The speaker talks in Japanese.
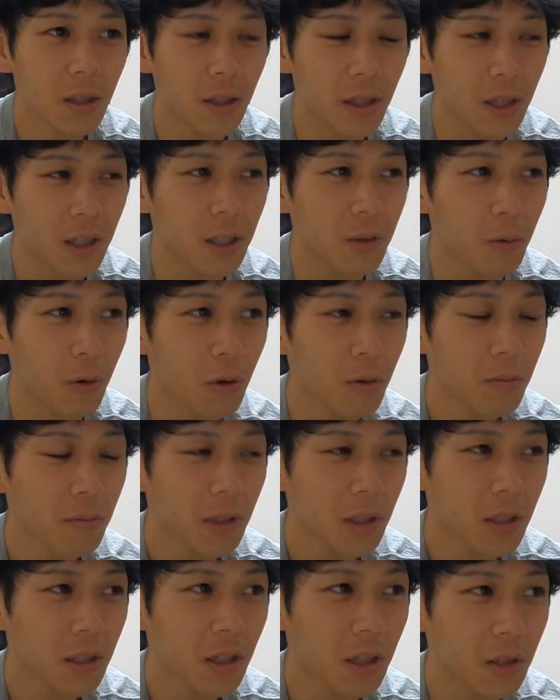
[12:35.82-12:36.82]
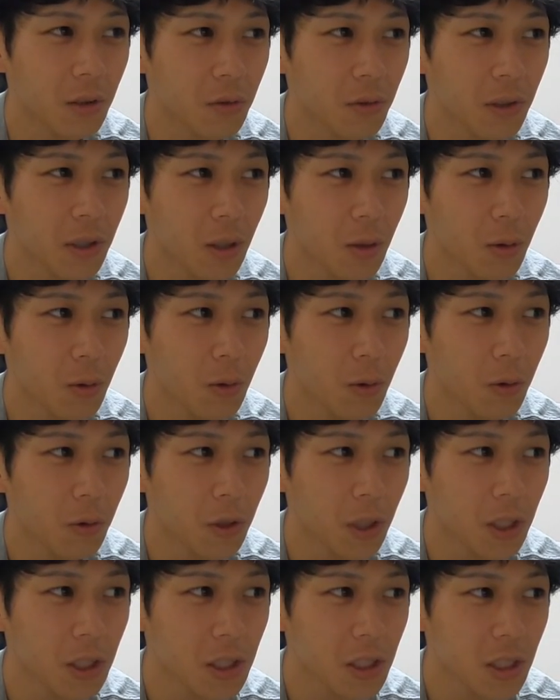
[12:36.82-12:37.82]
なんかでもほんまにね、それがこ
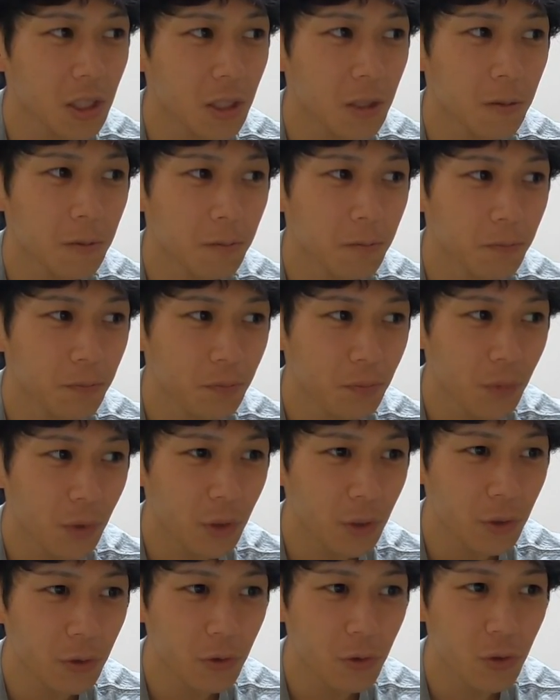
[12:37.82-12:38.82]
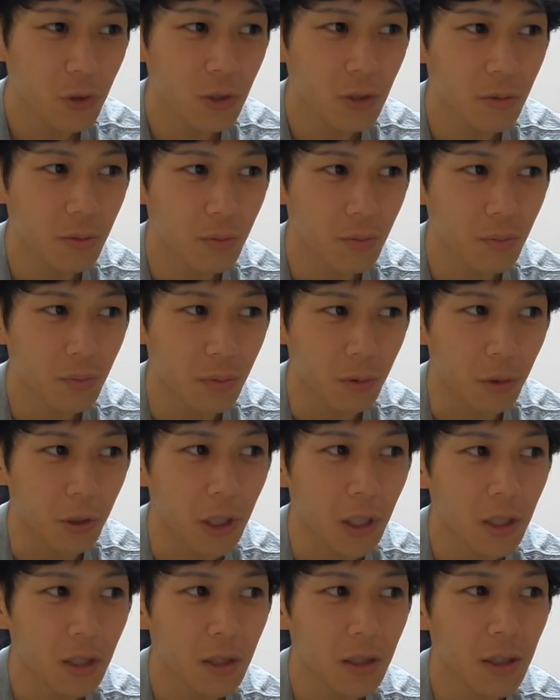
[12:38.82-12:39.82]
う同じ YouTube を
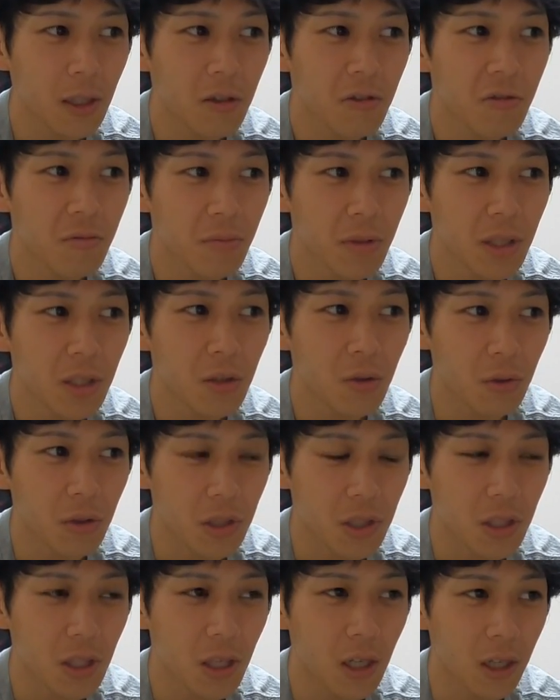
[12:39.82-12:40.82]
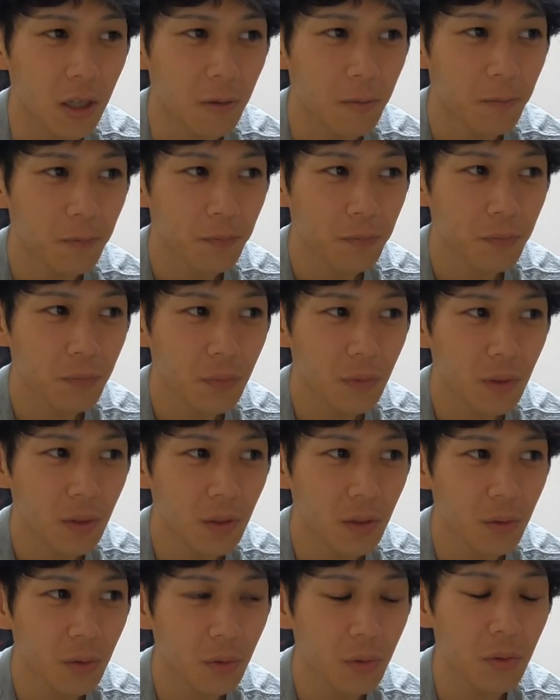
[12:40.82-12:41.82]
やっている身として、
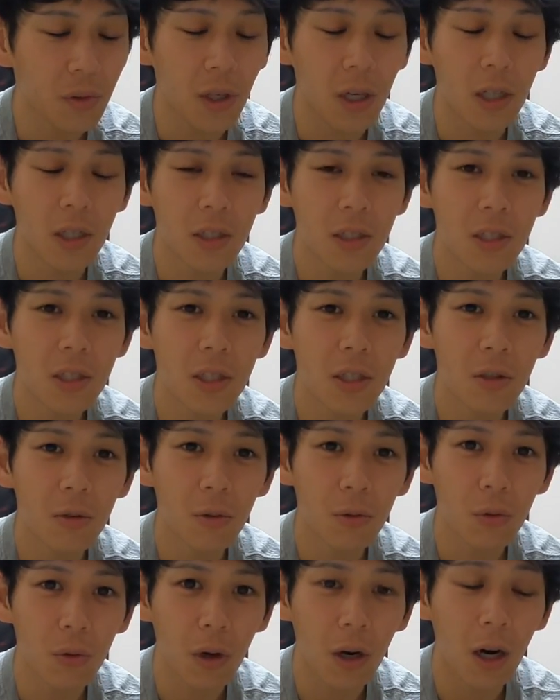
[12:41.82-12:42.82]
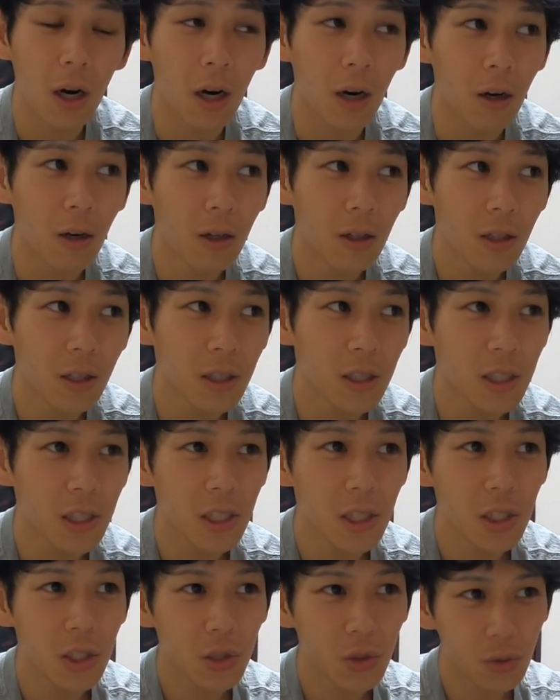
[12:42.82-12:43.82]
すごく感じてることが
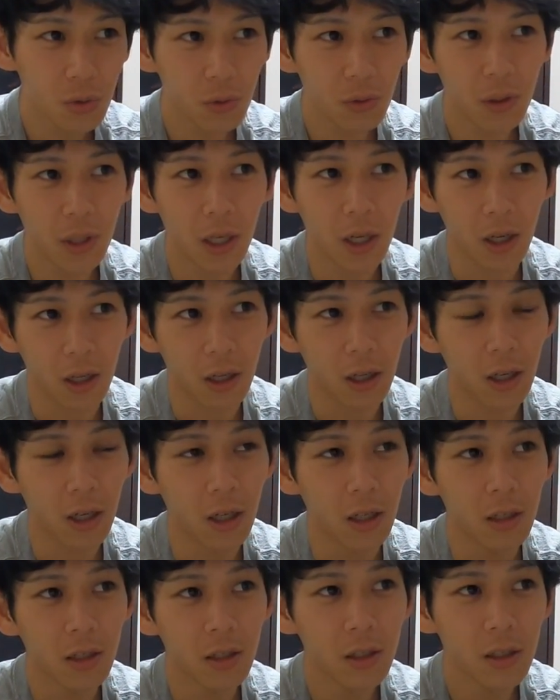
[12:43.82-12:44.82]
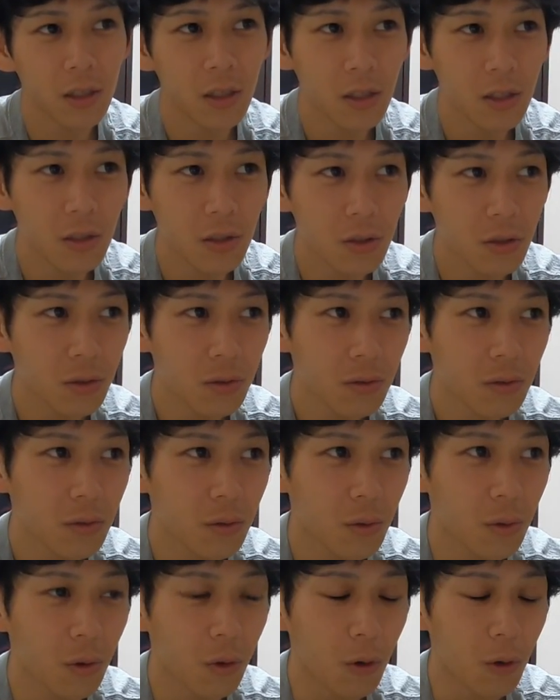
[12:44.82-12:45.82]
一緒やから、すごく
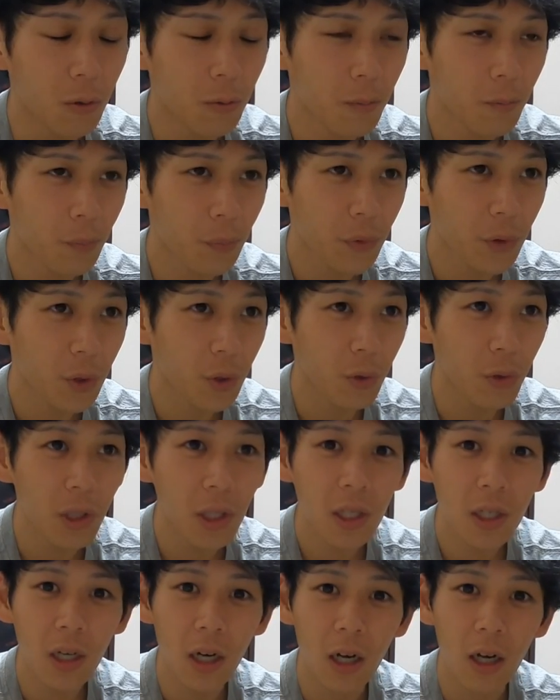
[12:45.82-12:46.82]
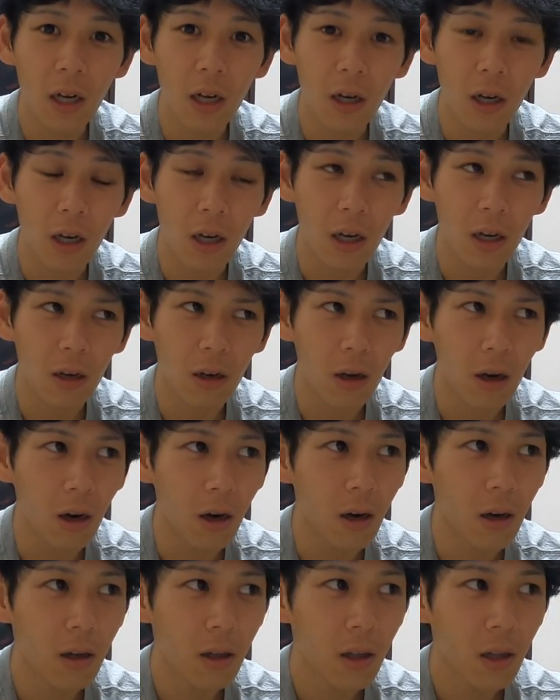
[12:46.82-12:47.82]
こう、距離感が、